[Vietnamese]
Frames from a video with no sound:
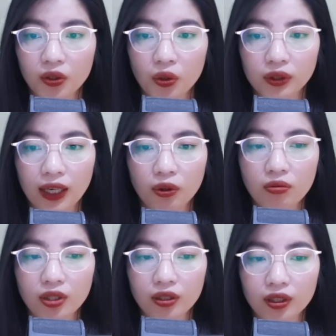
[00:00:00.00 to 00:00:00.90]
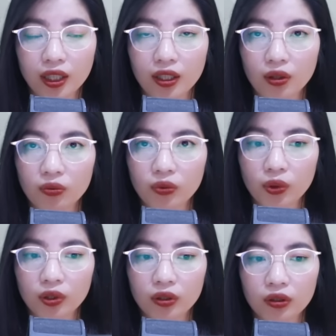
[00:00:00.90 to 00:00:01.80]
Cô ta cũng cực kỳ không
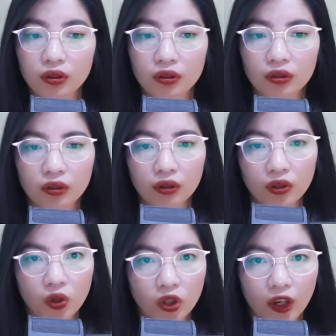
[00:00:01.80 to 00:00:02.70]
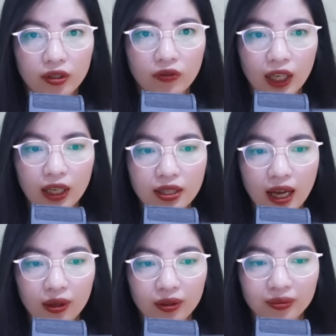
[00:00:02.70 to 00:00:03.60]
vui. Cô nói như vậy là
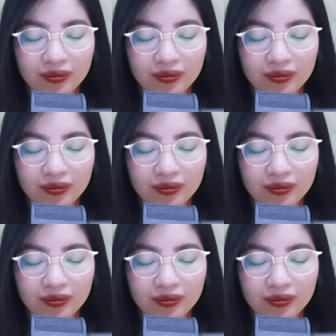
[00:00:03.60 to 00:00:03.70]
sao?